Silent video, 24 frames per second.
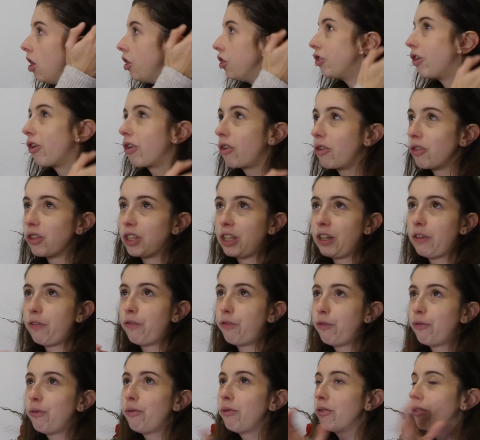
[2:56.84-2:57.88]
Genre quand j'ai
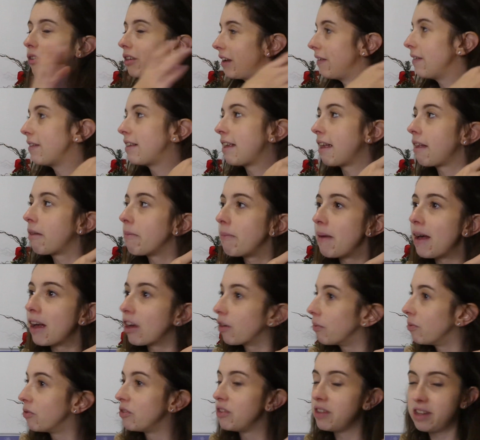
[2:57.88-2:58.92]
vu qu'il y avait cette marque,
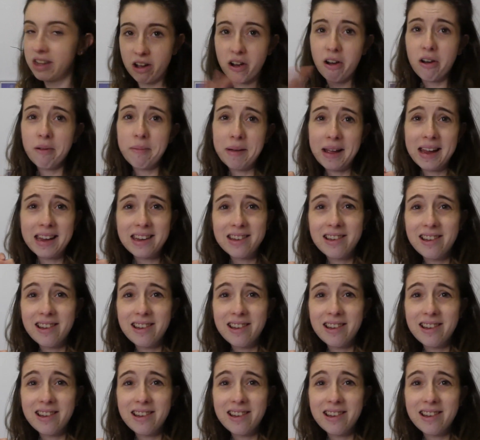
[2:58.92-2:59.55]
je me suis dit oh my